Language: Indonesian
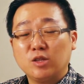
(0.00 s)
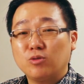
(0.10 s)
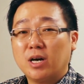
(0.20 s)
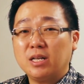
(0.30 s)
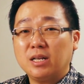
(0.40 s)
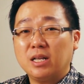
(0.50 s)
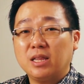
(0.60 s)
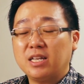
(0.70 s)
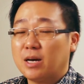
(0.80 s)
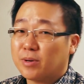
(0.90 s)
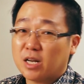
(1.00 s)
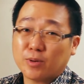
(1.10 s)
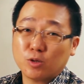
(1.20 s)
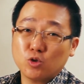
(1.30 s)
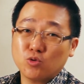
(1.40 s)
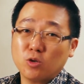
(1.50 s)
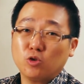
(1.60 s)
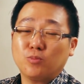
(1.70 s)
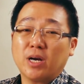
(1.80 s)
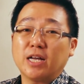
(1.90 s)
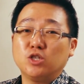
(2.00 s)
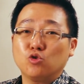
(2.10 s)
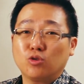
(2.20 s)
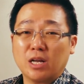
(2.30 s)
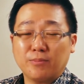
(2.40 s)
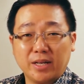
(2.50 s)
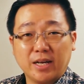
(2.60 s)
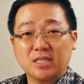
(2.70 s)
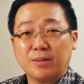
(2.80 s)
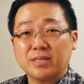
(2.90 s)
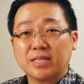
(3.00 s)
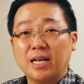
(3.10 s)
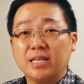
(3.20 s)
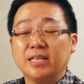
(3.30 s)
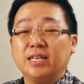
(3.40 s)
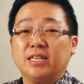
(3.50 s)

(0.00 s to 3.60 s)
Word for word: Tuhan tidak pernah bertujuan untuk menghancurkan mereka sama sekali,